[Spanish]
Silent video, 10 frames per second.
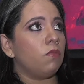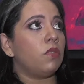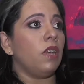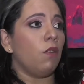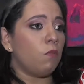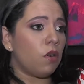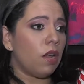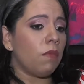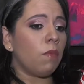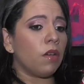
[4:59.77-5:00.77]
sí es un
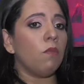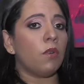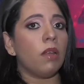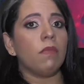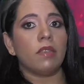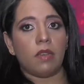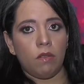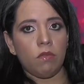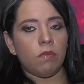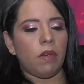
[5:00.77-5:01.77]
problema porque es un problema de
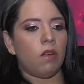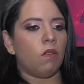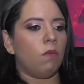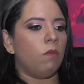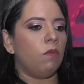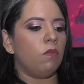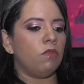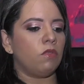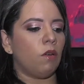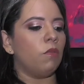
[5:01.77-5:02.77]
salud, pero como,
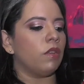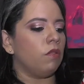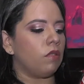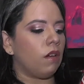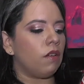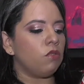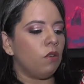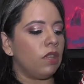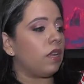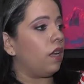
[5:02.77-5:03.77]
como te contaba,
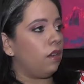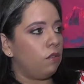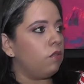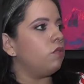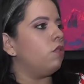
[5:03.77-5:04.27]
yo entreno,